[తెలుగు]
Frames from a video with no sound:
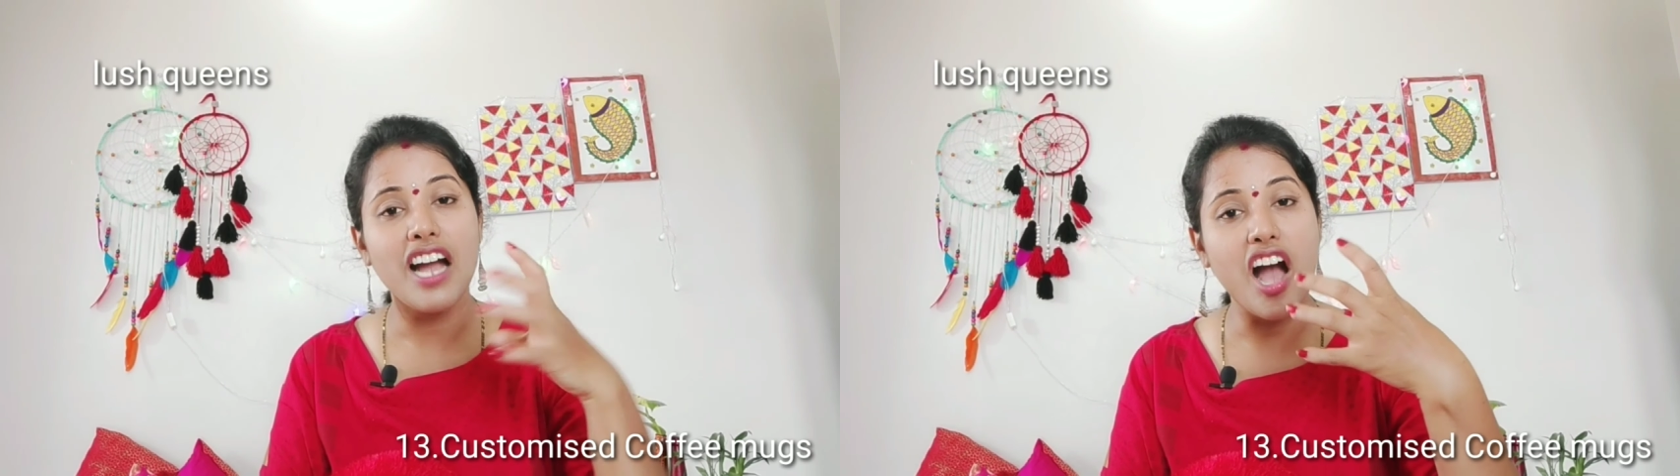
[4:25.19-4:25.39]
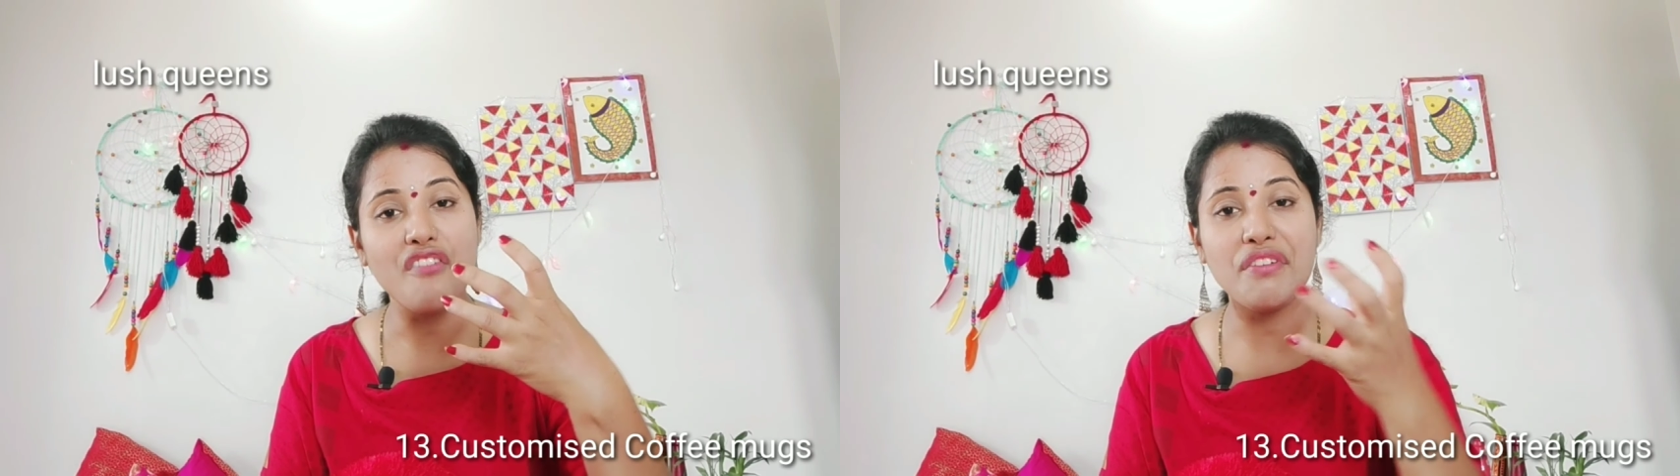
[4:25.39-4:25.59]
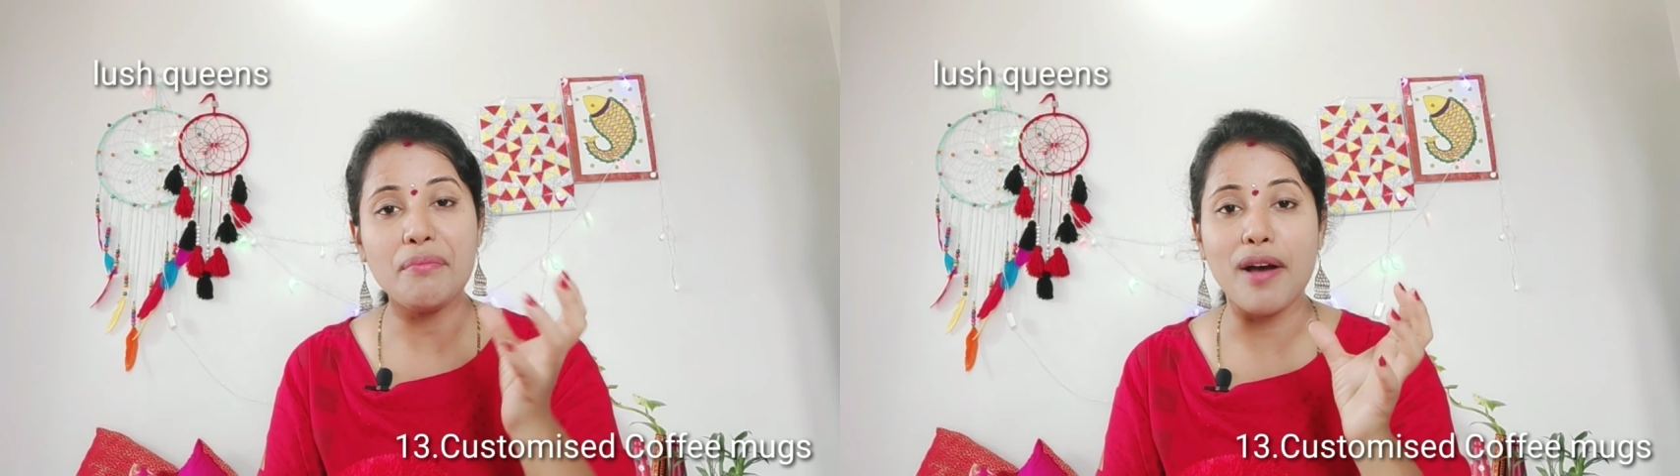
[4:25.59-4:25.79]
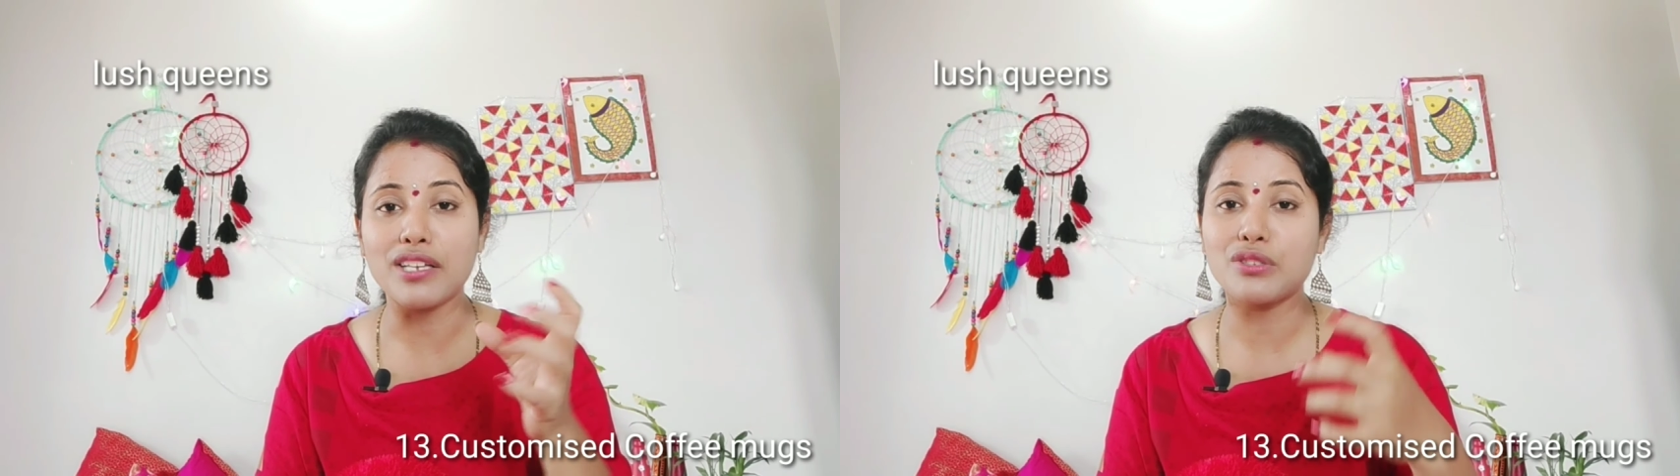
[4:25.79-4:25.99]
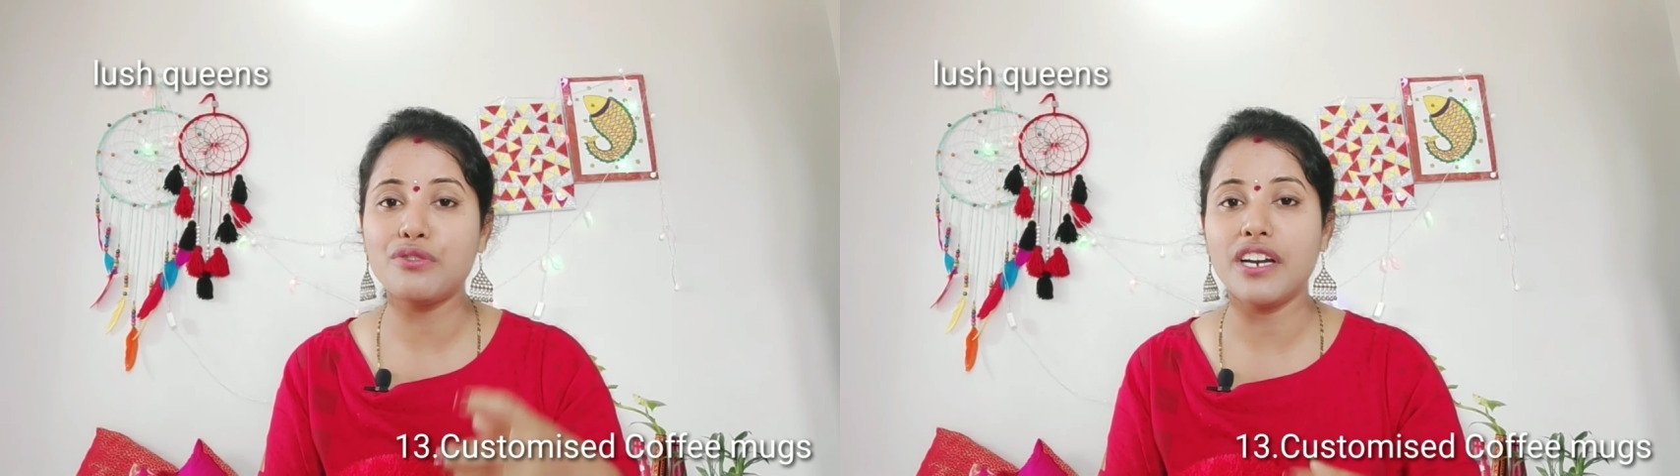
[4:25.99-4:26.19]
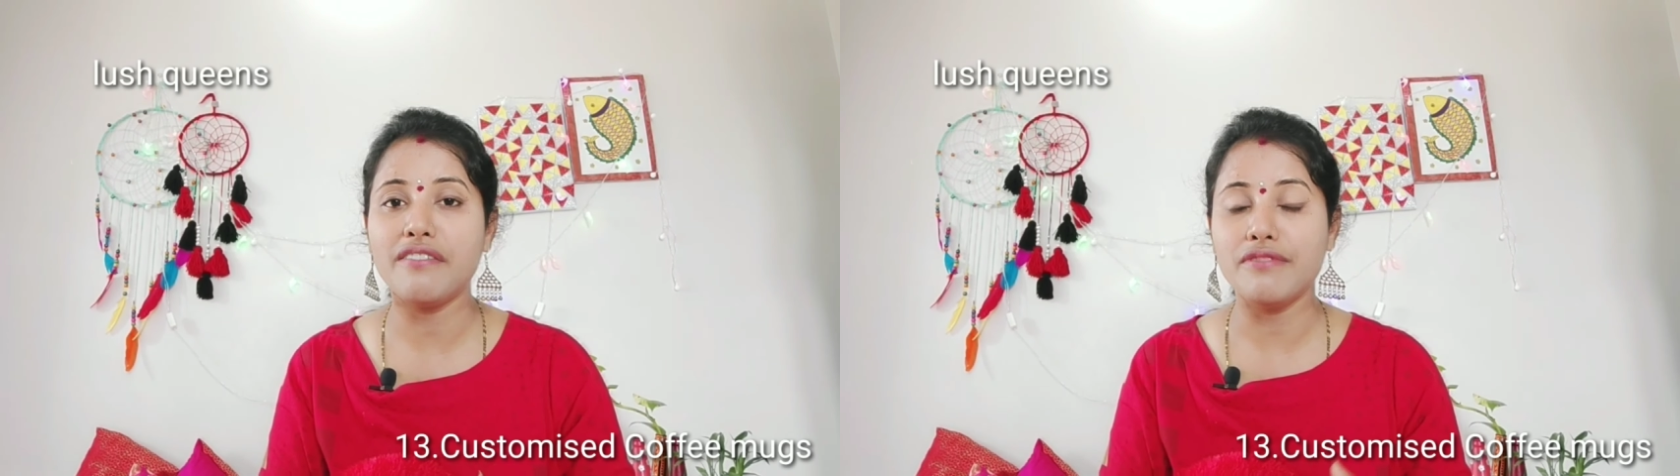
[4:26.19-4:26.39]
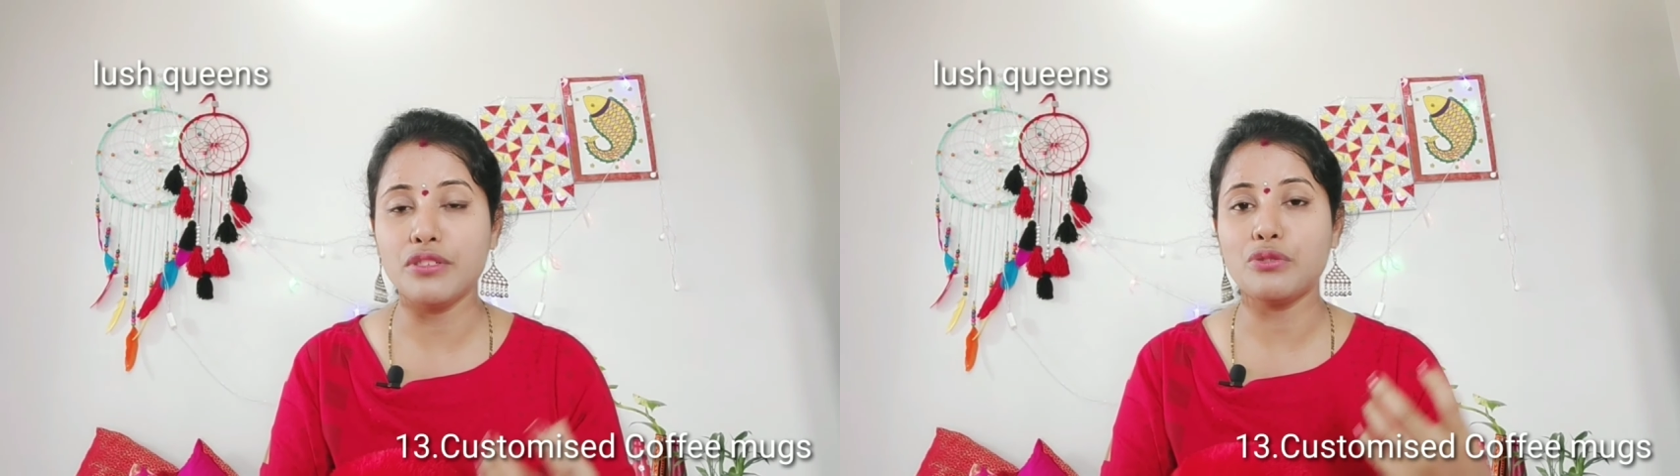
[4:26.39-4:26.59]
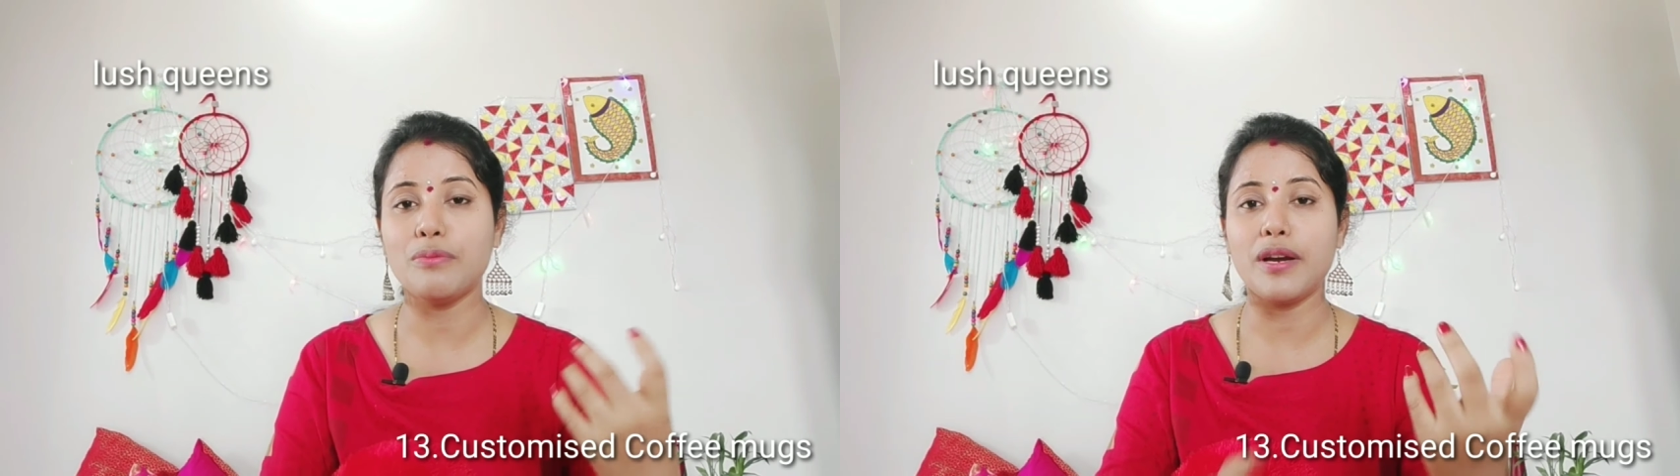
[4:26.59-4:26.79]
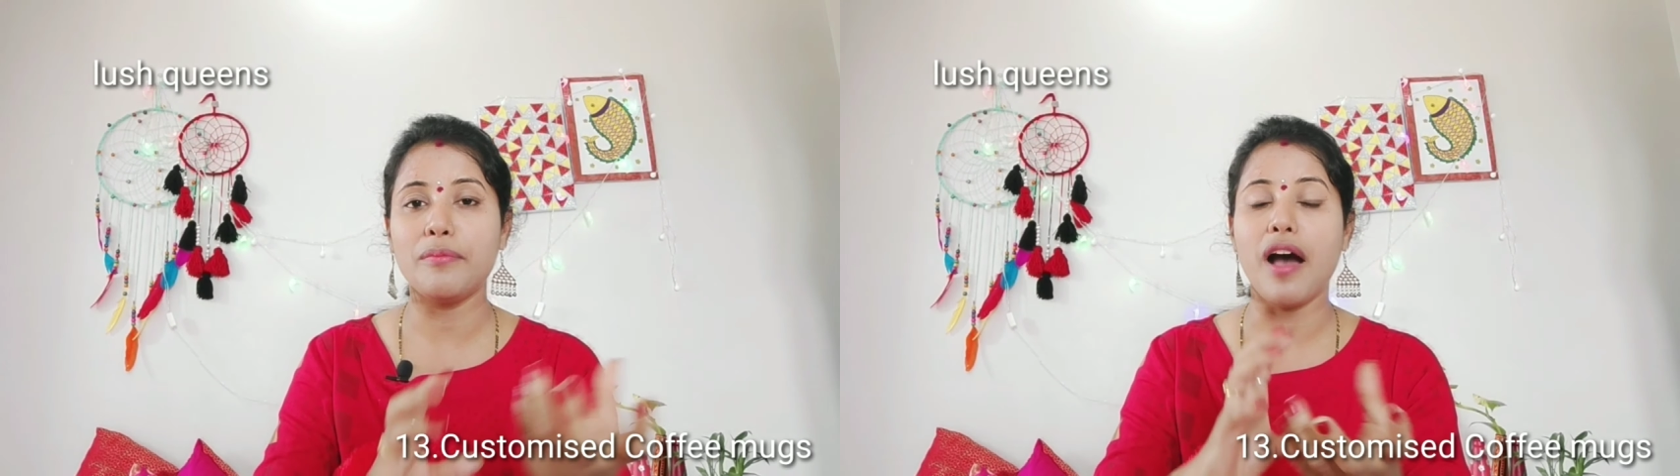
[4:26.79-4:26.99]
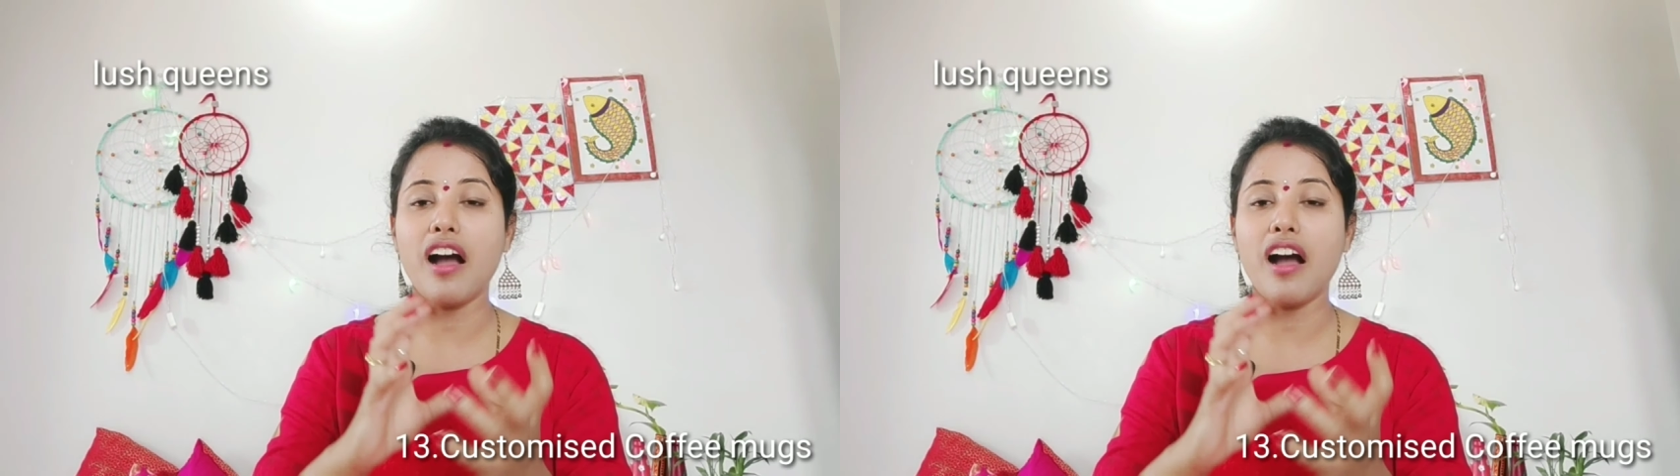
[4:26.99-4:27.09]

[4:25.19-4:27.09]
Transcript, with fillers: కాఫీ మగ్స్ కూడా ఇవ్వచ్చు మనం